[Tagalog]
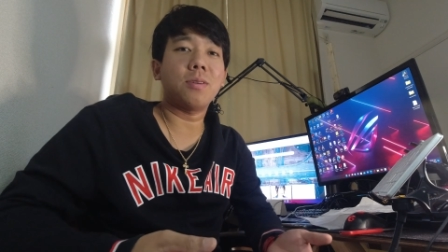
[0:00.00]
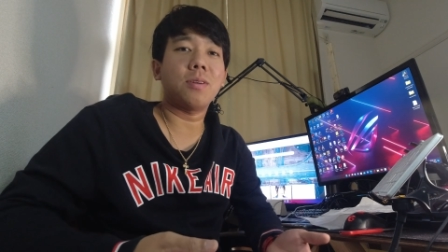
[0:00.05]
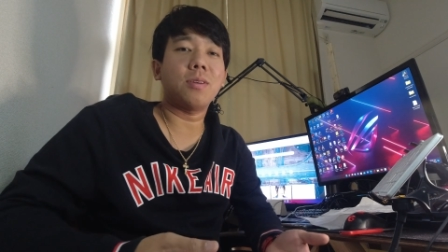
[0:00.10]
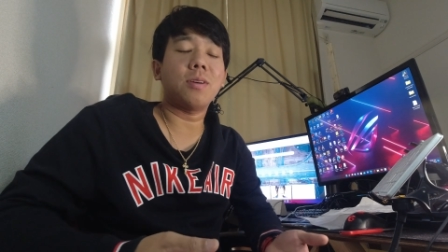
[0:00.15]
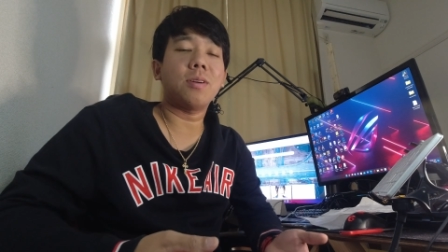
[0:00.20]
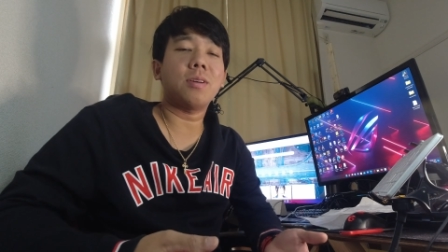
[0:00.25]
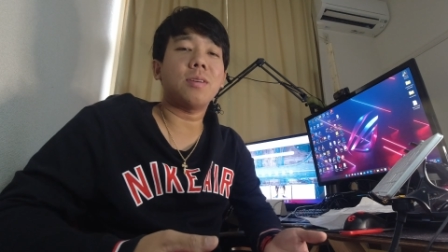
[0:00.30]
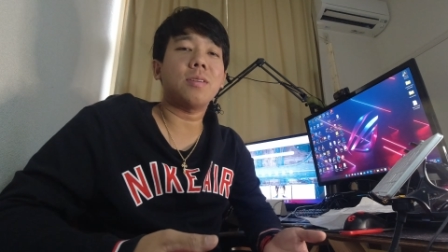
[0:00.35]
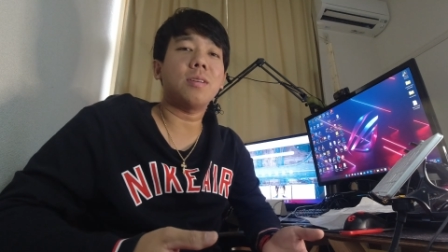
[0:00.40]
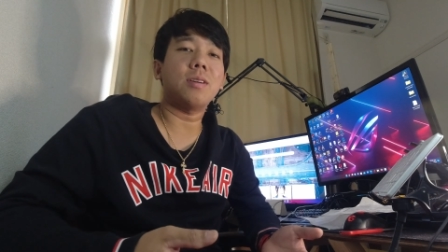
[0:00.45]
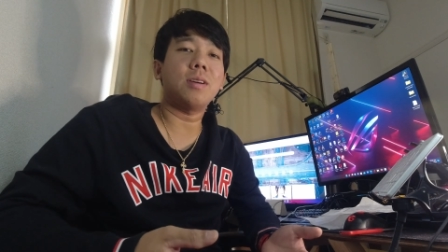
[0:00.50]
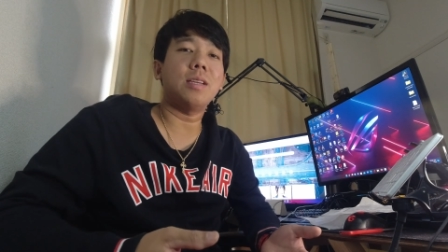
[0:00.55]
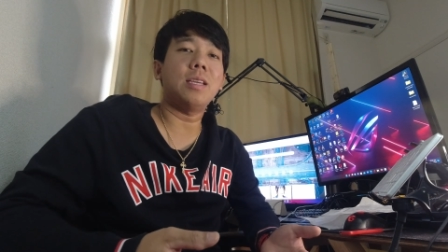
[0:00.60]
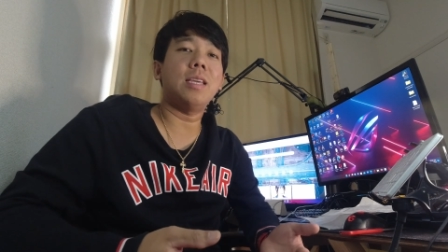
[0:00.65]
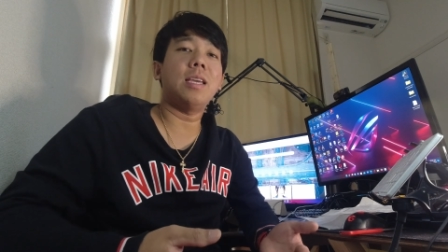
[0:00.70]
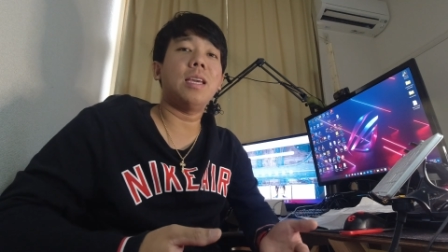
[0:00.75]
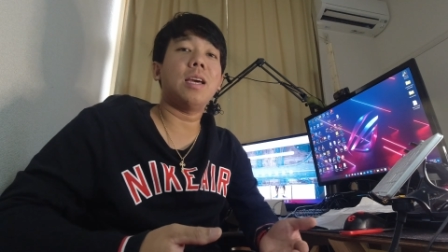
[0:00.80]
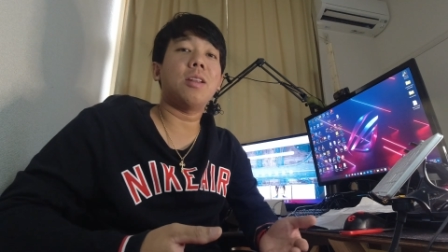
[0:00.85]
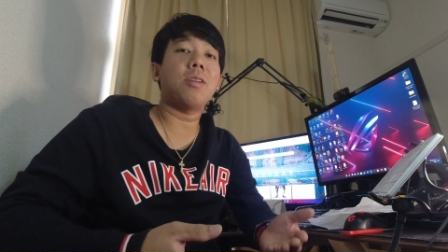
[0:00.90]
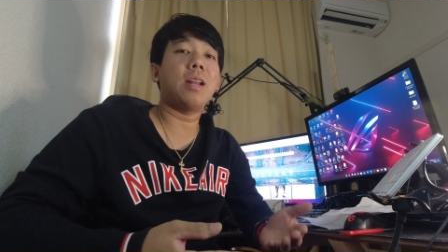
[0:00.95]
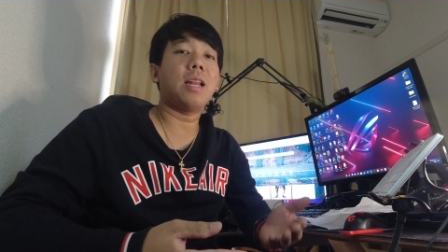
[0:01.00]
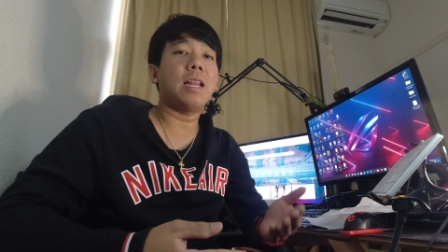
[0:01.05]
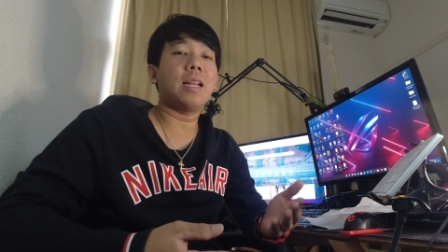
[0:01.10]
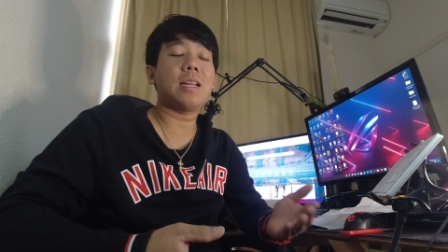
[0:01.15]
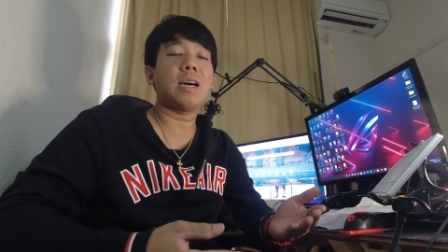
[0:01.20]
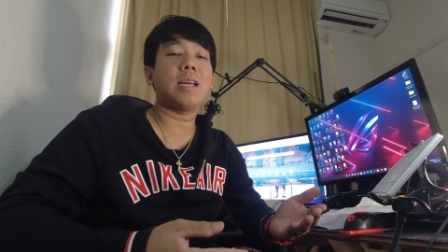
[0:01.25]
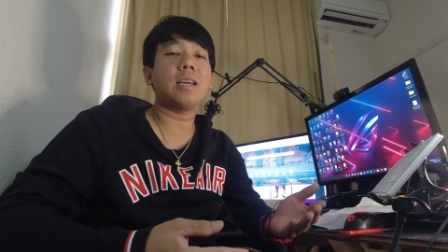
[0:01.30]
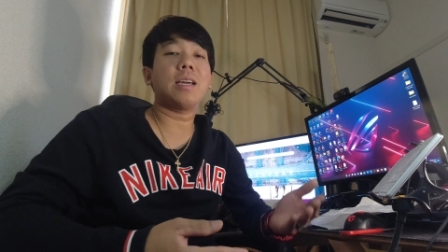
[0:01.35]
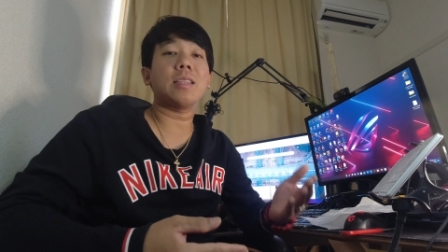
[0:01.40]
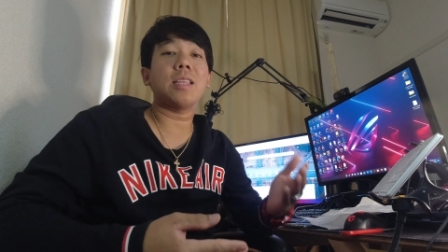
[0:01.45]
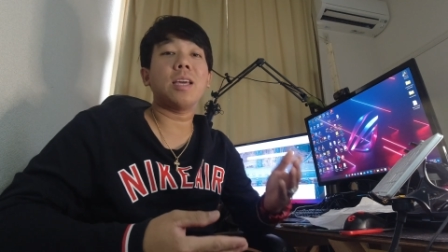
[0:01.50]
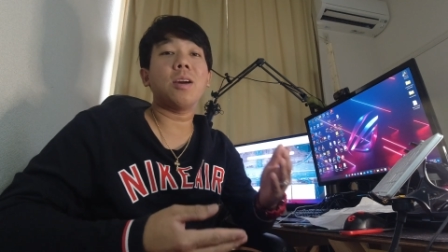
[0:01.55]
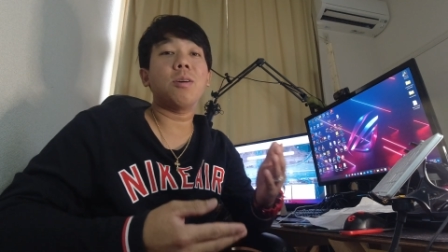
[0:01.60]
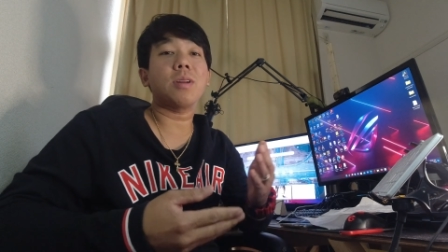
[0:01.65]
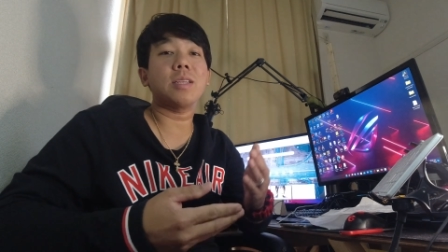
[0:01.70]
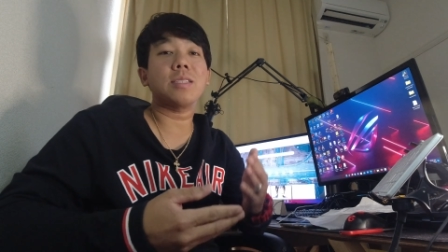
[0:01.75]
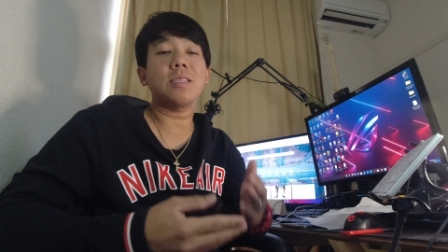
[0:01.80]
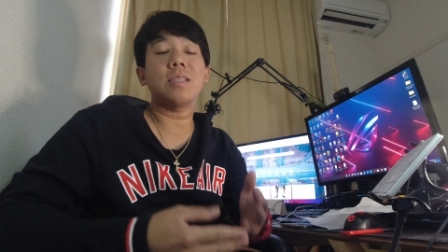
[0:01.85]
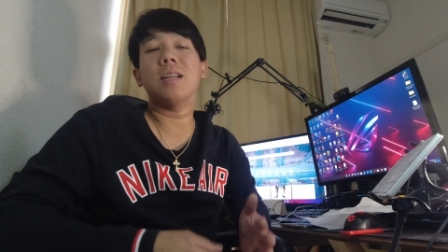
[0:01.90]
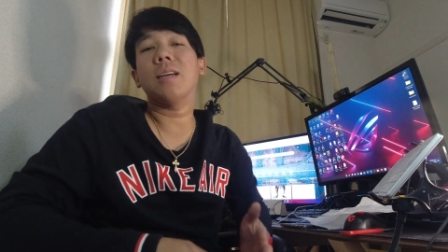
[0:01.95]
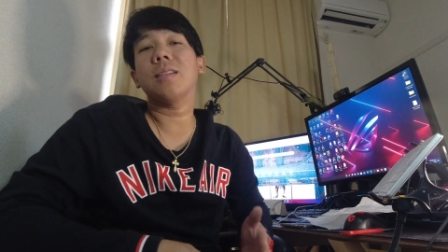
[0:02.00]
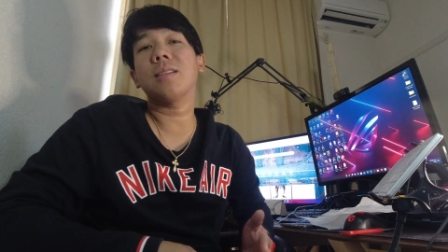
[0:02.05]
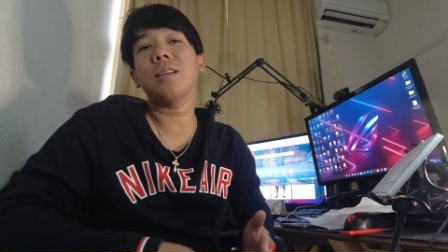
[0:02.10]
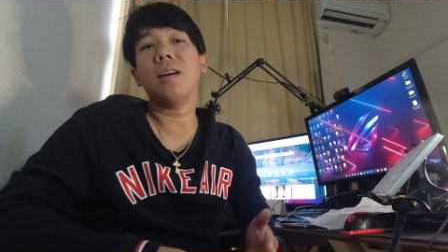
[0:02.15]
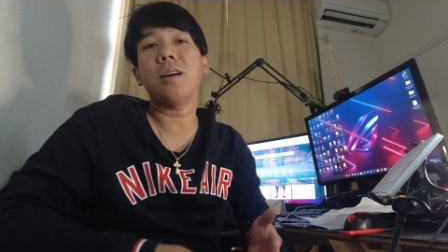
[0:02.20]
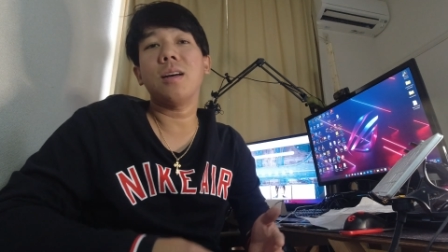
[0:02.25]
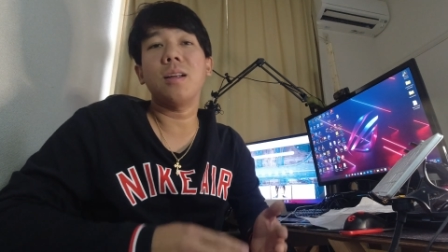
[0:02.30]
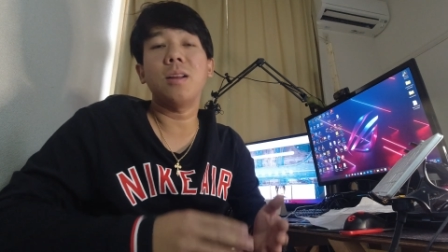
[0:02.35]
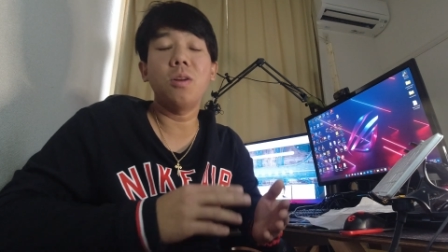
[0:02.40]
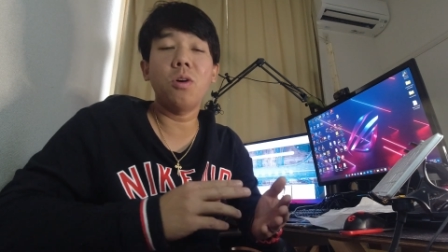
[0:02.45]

Oh i-ano na lang na, i-categorize na sila